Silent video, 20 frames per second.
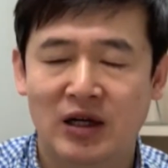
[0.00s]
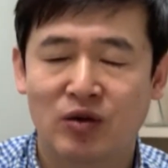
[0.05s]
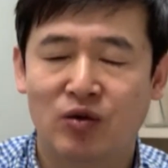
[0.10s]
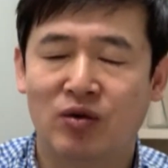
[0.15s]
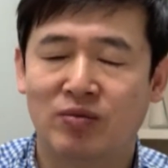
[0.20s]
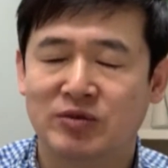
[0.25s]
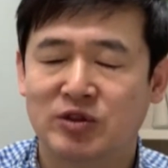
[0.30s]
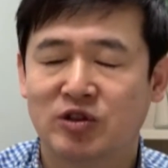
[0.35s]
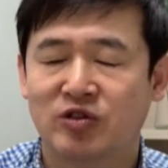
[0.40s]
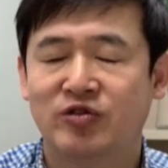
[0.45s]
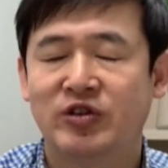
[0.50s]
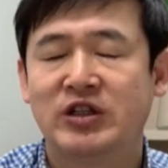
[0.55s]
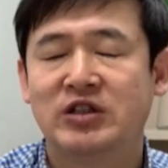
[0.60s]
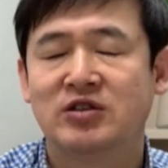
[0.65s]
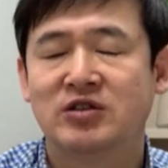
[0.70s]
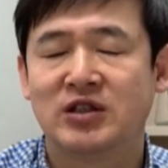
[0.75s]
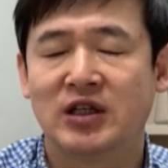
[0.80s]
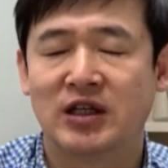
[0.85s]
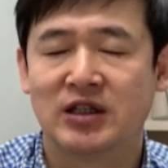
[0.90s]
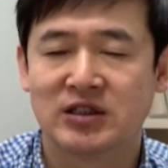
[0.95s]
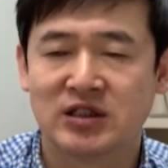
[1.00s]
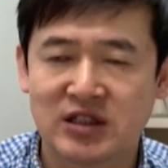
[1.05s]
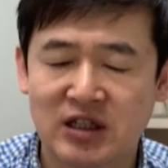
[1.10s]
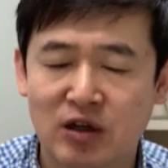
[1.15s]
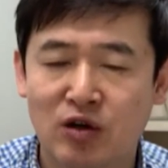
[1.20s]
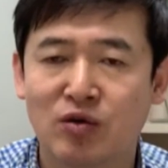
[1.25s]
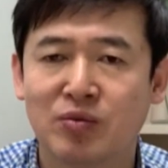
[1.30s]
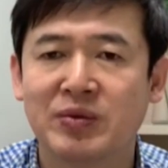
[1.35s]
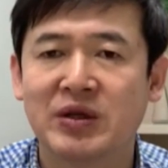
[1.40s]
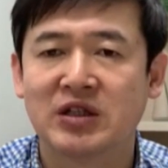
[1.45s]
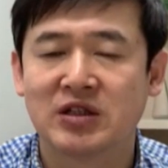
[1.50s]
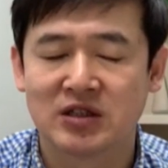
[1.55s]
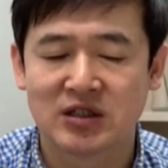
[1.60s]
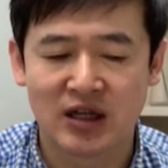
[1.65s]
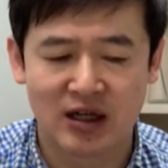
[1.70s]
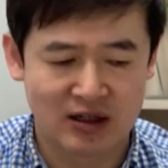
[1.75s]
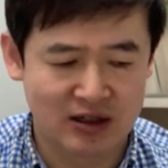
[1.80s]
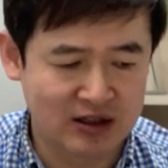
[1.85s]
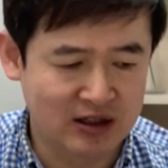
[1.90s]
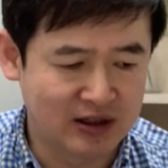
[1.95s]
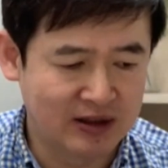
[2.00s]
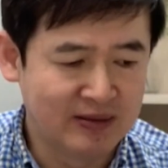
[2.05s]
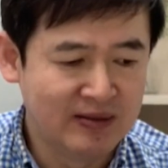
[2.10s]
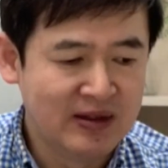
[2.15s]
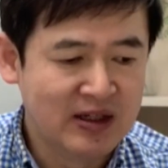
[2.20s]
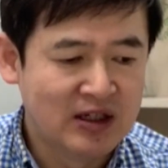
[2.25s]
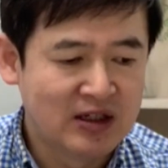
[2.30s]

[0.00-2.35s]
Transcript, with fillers: 我们就分享后面的三个。